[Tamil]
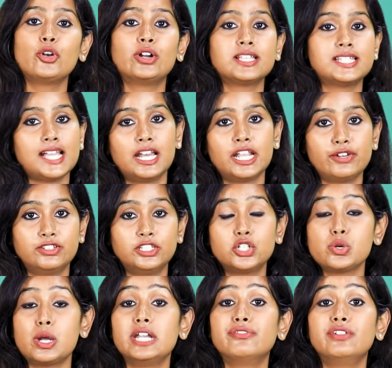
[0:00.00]
உங்களோட சேலரி வந்து
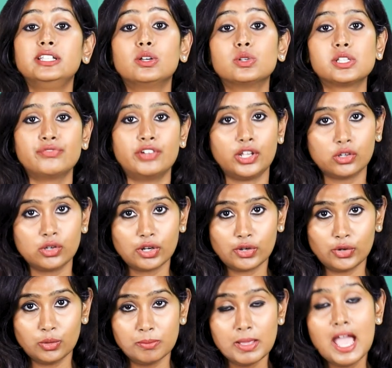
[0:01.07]
டுவெண்ட்டி ஃபைவ் தௌசண்ட் வரைக்கும்
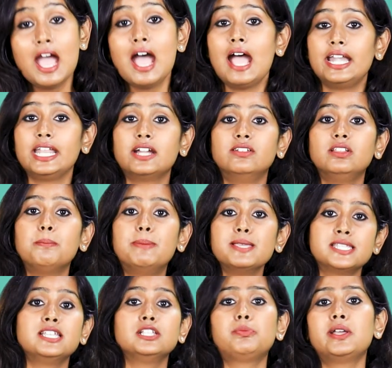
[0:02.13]
இருக்கணும் அண்ட் நீங்கள் வந்து
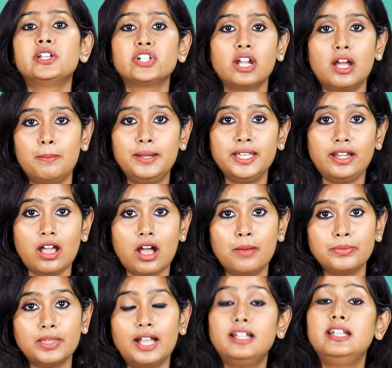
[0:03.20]
பிஸ்னஸ் பண்ணுறீங்க அப்படின்னா
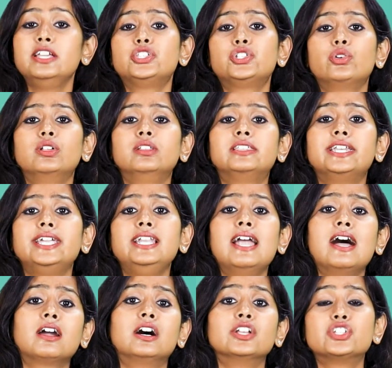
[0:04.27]
அட்லீஸ்ட் ஒரு த்ரீ
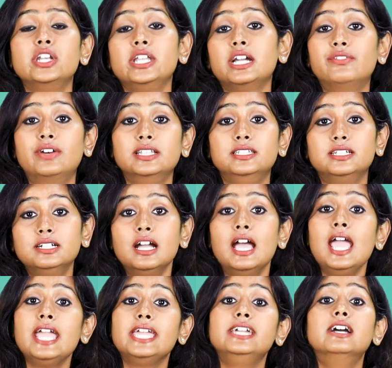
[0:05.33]
லேக் ஆச்சும் நீங்கள் வந்து
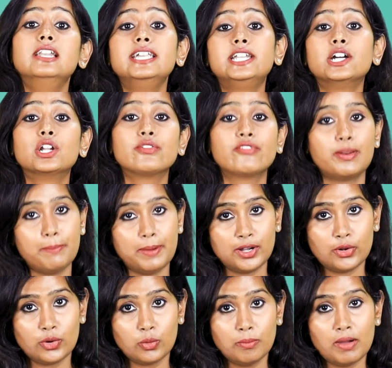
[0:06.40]
இயர்லி டேர்ன் ஓவர்
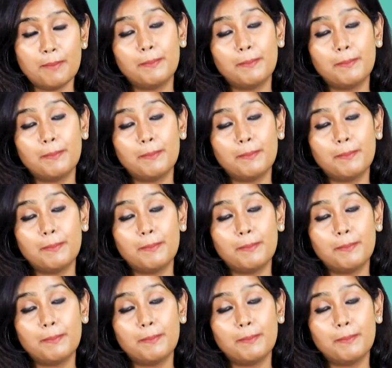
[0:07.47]
பண்ணணும்